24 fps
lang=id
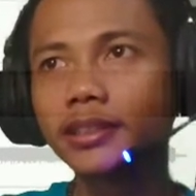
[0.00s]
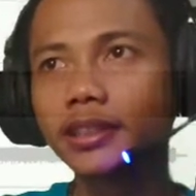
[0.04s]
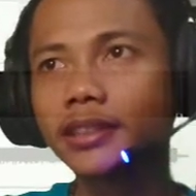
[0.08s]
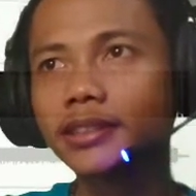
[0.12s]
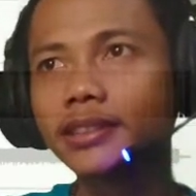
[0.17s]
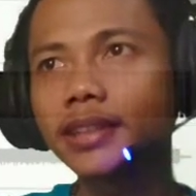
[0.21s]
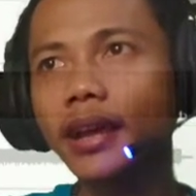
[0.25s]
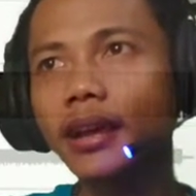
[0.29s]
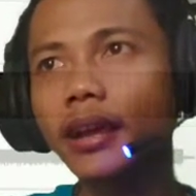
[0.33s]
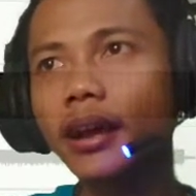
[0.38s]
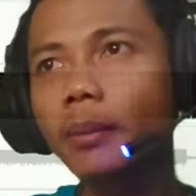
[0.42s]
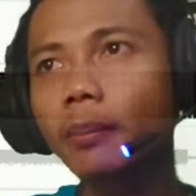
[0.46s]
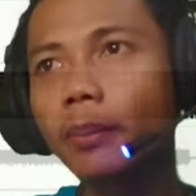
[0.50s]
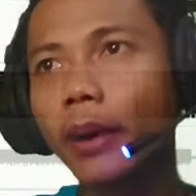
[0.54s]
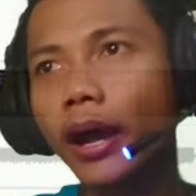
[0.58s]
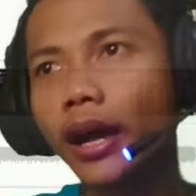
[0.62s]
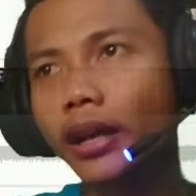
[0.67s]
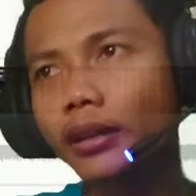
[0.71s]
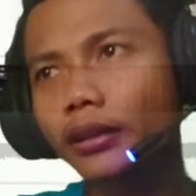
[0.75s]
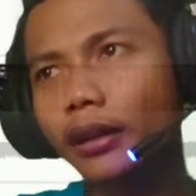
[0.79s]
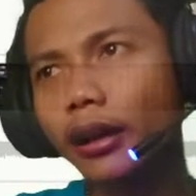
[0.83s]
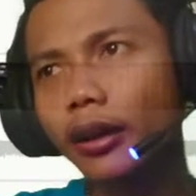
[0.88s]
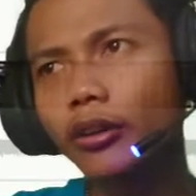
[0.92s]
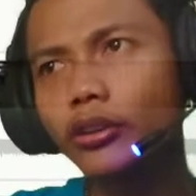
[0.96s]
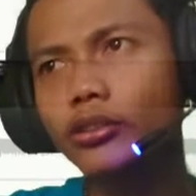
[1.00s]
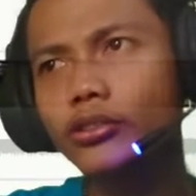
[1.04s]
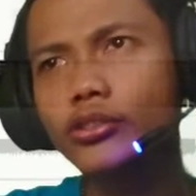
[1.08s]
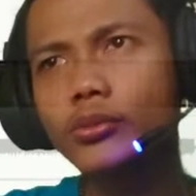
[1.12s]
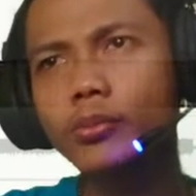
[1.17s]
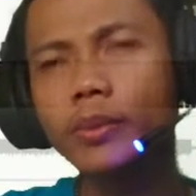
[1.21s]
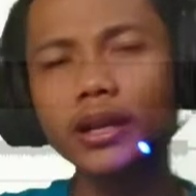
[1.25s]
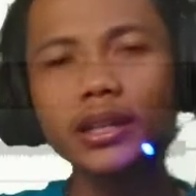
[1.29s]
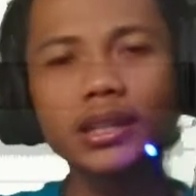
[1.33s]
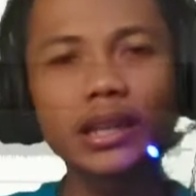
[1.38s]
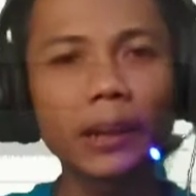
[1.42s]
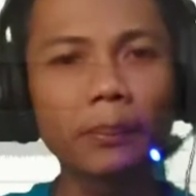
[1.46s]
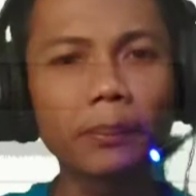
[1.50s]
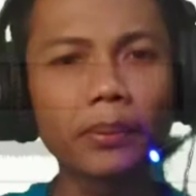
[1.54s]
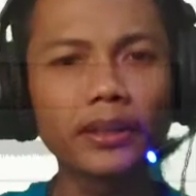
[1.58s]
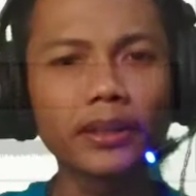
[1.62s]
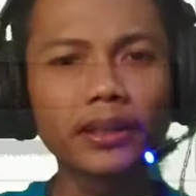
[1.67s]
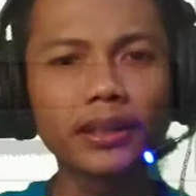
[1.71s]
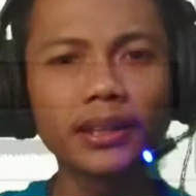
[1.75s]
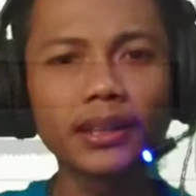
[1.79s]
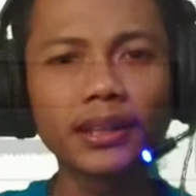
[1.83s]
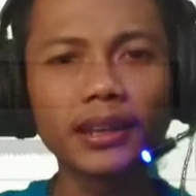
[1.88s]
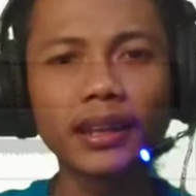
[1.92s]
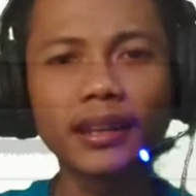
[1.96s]
jadi sayang banget kalau cuma
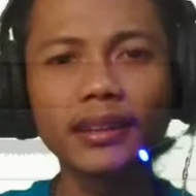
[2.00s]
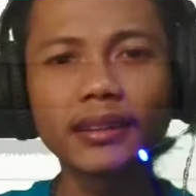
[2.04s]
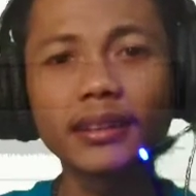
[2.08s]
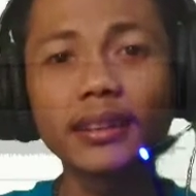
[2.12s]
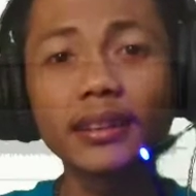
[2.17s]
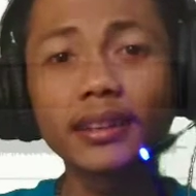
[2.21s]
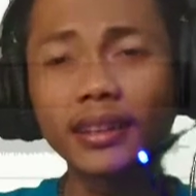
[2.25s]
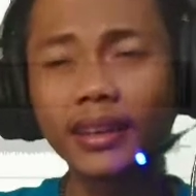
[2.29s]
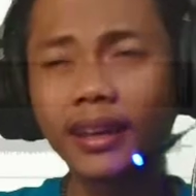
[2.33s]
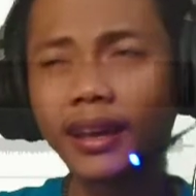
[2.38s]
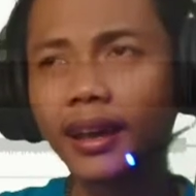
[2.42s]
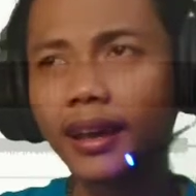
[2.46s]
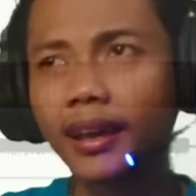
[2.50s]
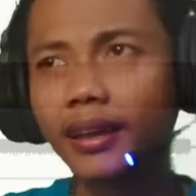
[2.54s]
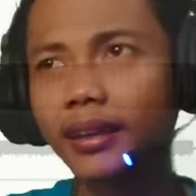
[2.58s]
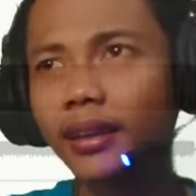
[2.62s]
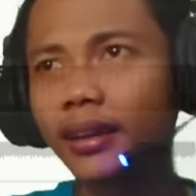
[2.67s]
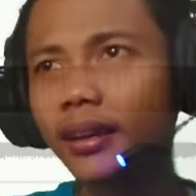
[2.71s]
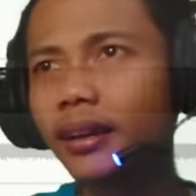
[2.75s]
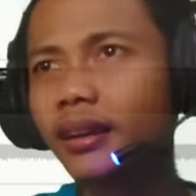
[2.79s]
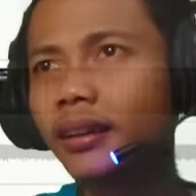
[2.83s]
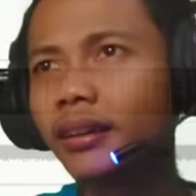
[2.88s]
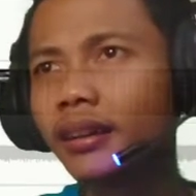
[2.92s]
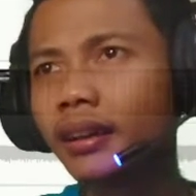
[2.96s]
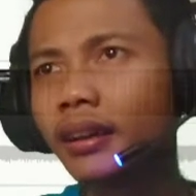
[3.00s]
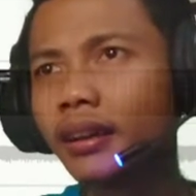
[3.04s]
dapat iklan 3 ya